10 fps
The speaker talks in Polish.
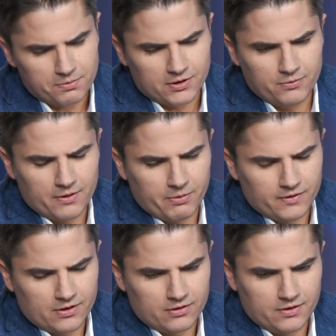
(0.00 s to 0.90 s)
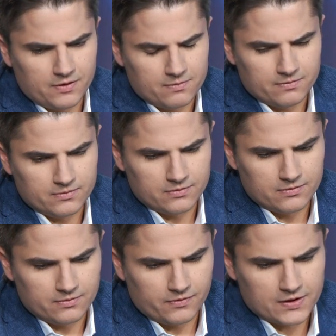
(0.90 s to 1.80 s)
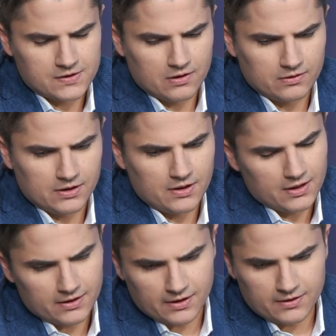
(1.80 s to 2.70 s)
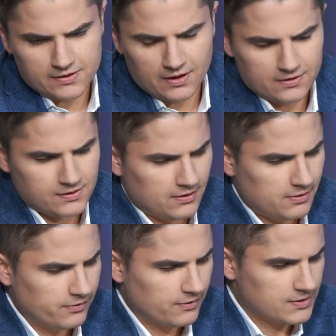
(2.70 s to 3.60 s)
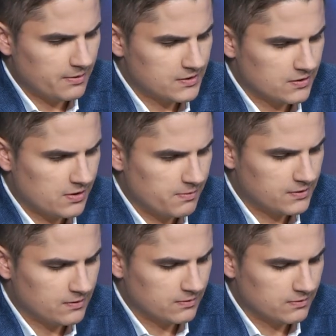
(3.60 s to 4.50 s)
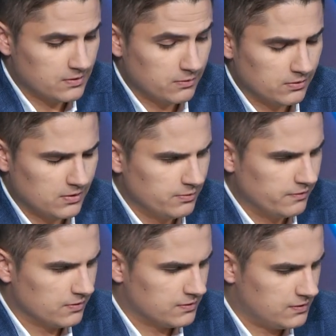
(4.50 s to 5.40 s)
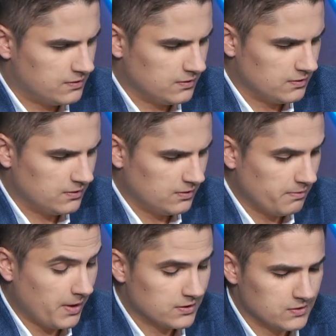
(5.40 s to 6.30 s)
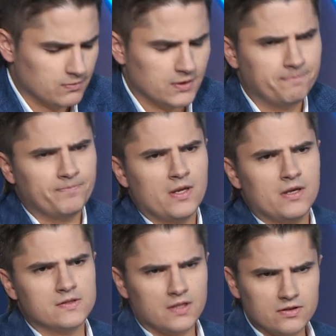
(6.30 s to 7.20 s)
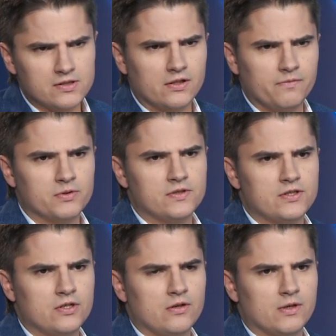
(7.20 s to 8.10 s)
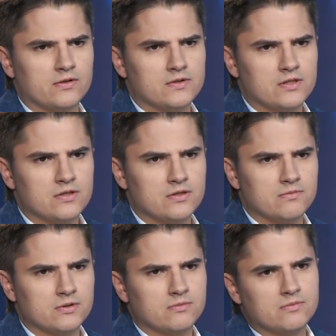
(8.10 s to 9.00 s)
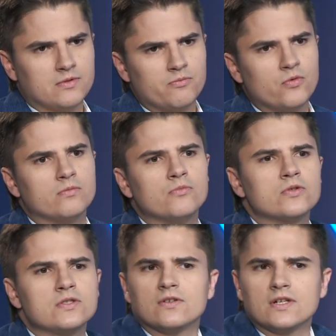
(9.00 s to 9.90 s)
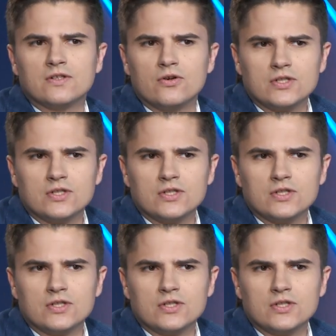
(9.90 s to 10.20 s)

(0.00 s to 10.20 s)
też podejmuje pewne kroki w, tym, mm, w tę stronę, no ale jednak te statystyki mówią same za siebie, są, są krótko mówiąc y, no bardzo złe. Statystyki w polskich szkołach, to znaczy, że no, młodzi coraz